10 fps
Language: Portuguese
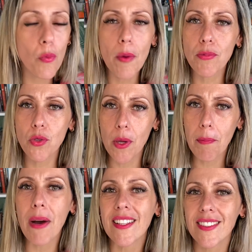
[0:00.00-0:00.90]
uma pessoa
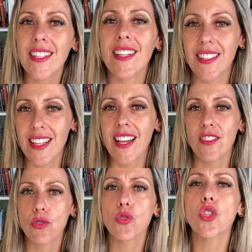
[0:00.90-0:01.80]
empática que és,
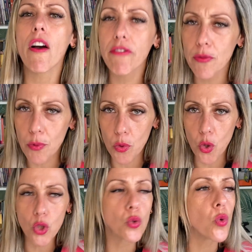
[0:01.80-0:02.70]
tu sofres pelo
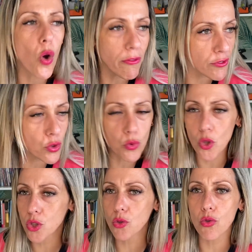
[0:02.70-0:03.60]
outro, tu ouves o
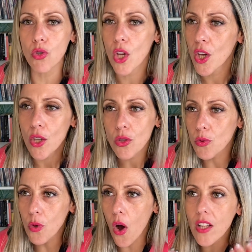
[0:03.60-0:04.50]
outro, tu,
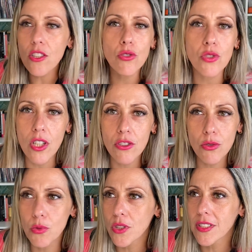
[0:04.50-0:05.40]
tu olhas nos olhos
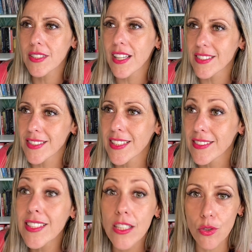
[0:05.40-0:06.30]
do outro e estás a
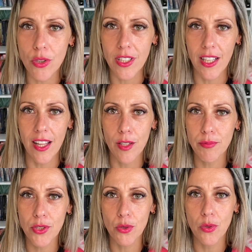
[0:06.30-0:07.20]
sentir a dor daquela
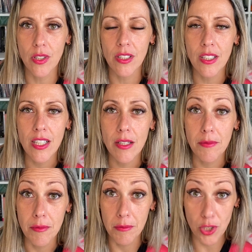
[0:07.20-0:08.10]
pessoa.
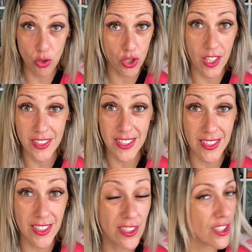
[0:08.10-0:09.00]
Mas os
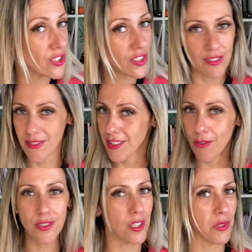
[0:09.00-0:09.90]
narcisistas não
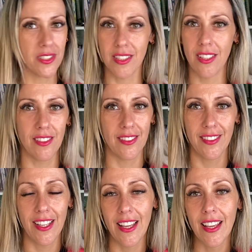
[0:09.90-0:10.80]
são assim.
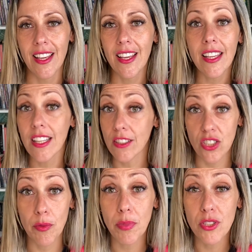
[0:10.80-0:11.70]
Eles
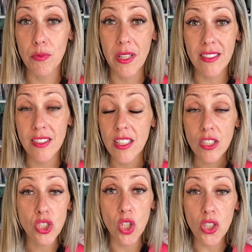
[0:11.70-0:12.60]
simplesmente
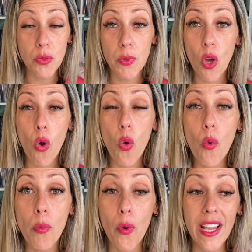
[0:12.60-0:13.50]
só se
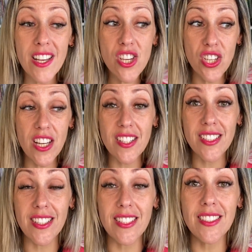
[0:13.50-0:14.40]
preocupam em
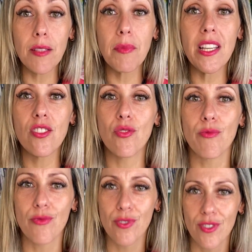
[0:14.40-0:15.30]
encher-se a si
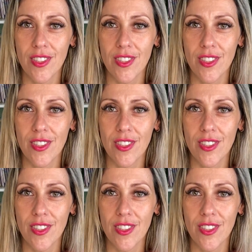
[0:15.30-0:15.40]
mesmos.